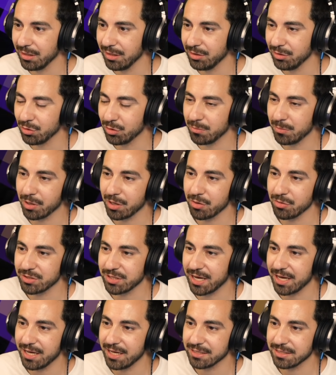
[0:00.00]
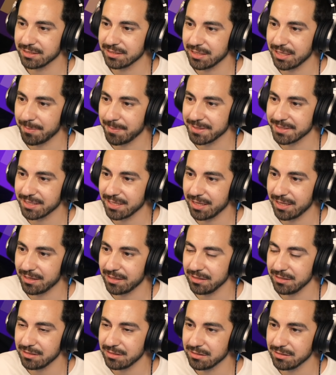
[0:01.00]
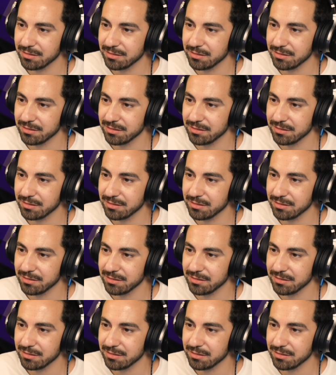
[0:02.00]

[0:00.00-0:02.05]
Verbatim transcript: ¿Y tú cómo que usas la pesada, Rich?